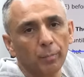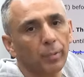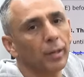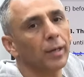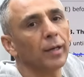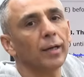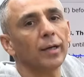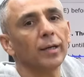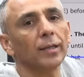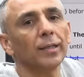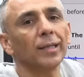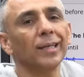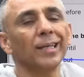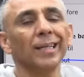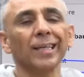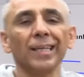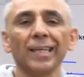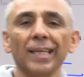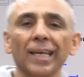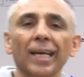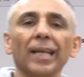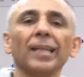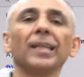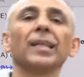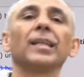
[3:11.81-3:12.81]
bankaların
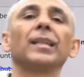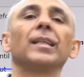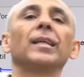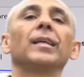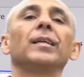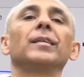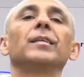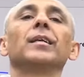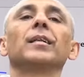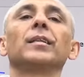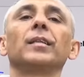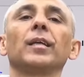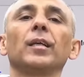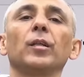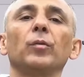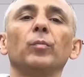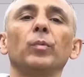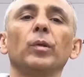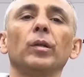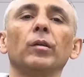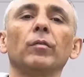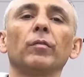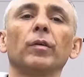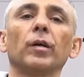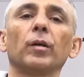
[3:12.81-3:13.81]
kendilerince
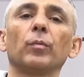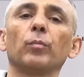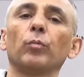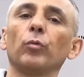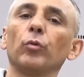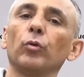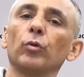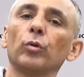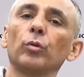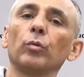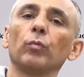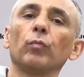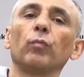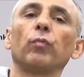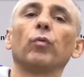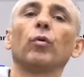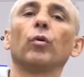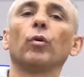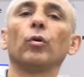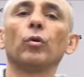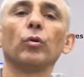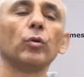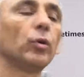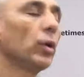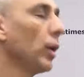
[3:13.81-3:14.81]
tedbiri var. Buyurun
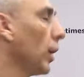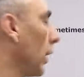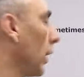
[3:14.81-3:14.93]
for